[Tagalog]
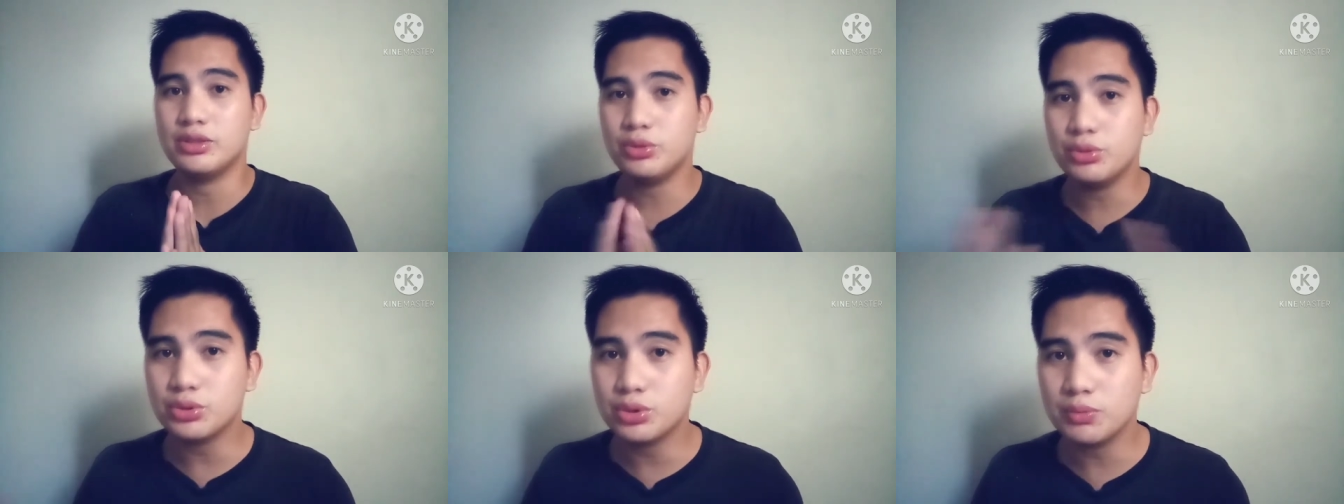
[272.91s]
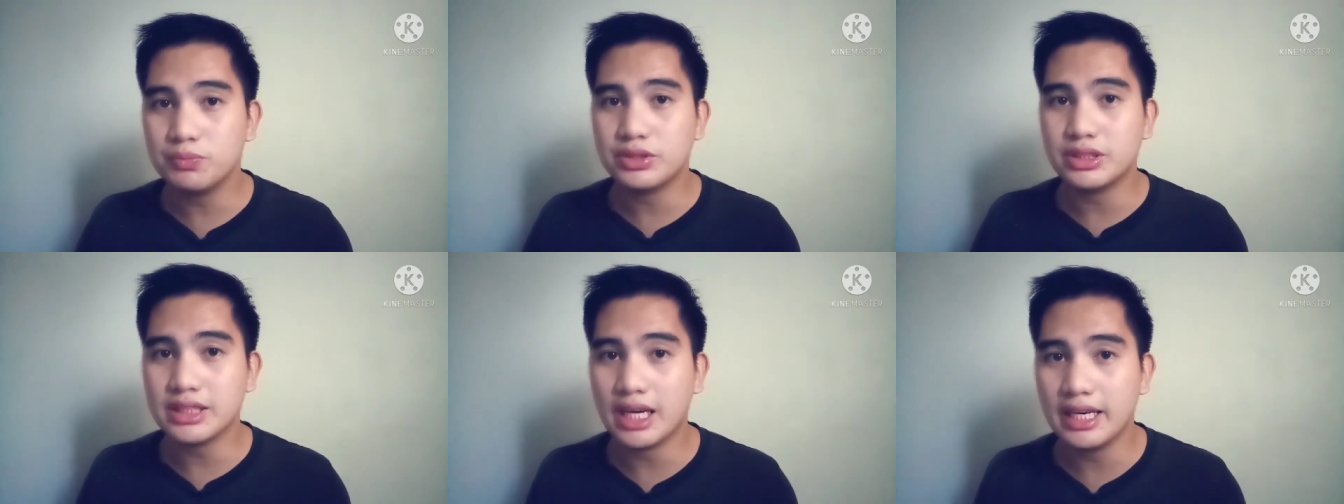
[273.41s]
YouTube
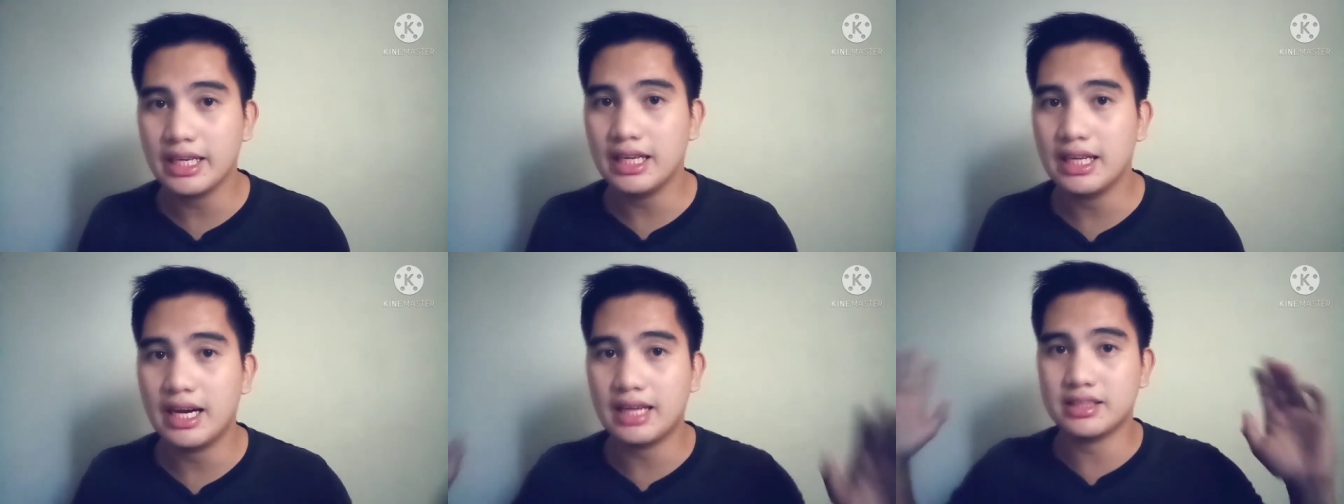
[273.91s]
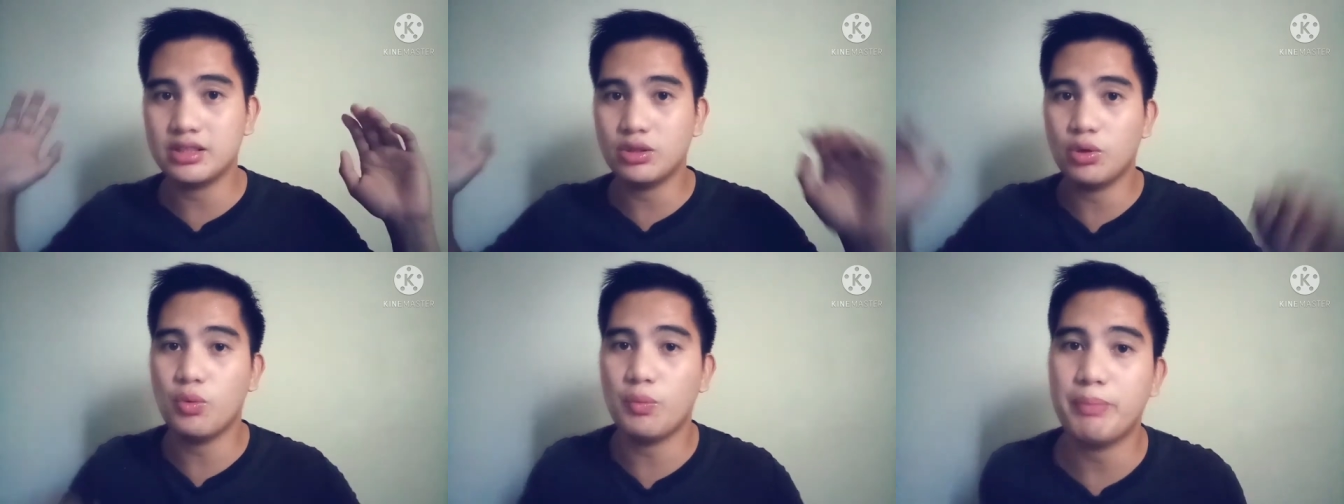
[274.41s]
channel at
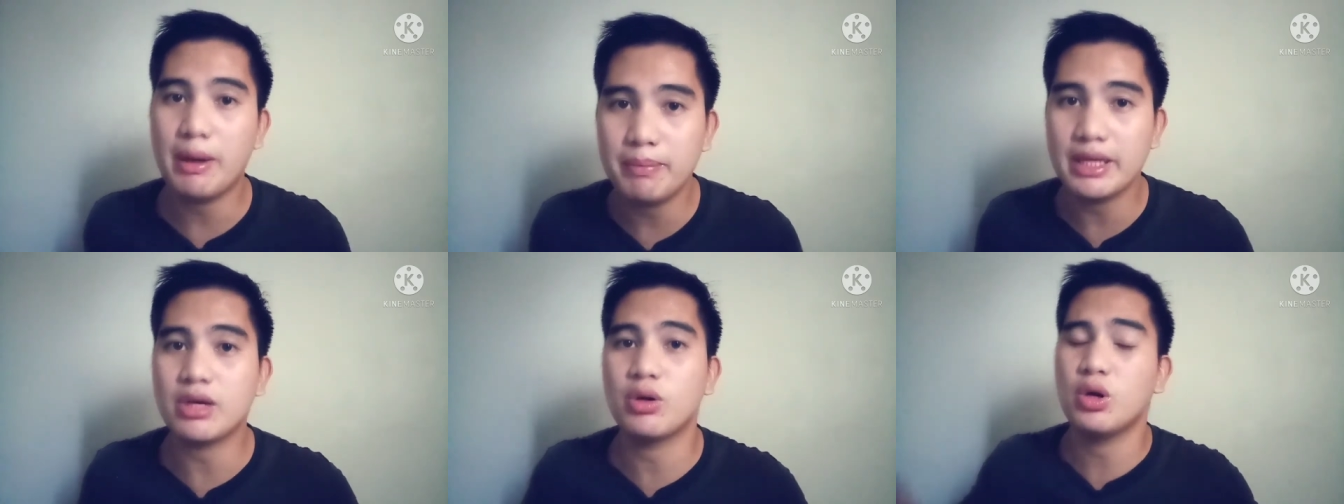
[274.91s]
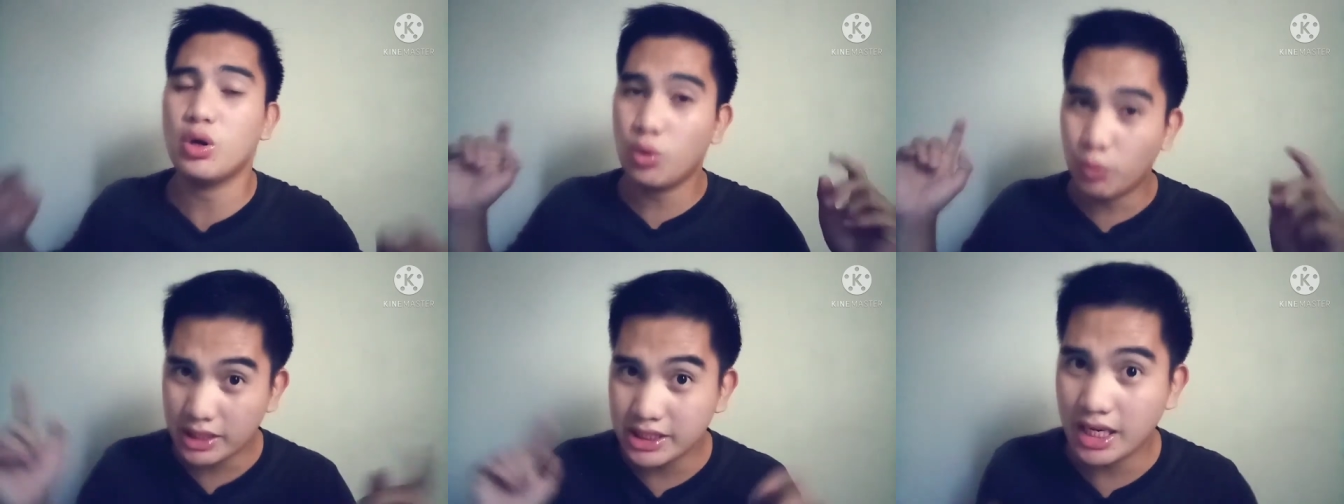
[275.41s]
yung public
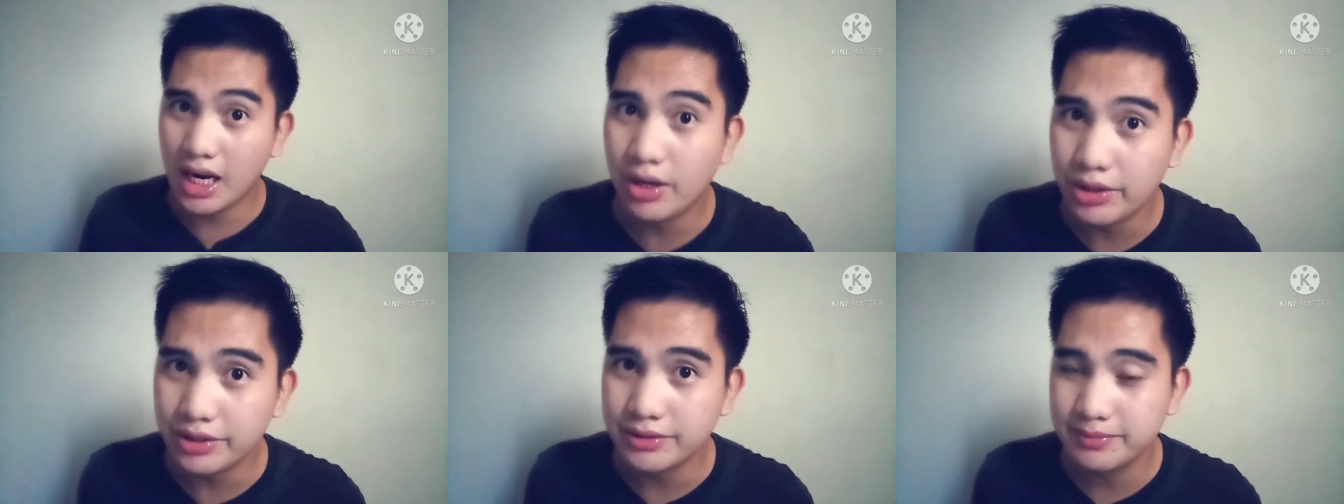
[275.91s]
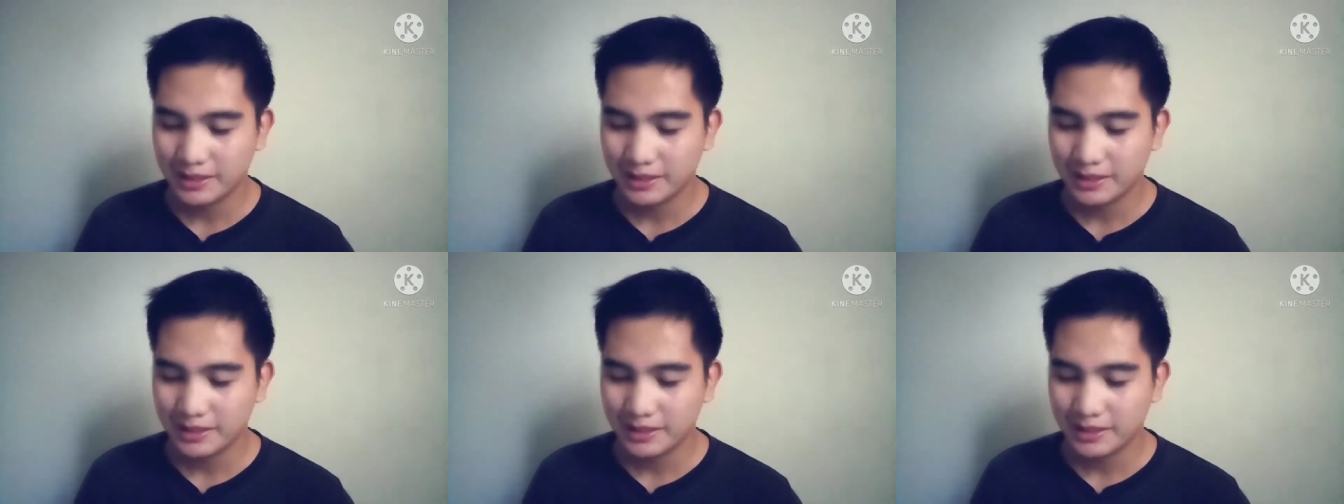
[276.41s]
watch hour.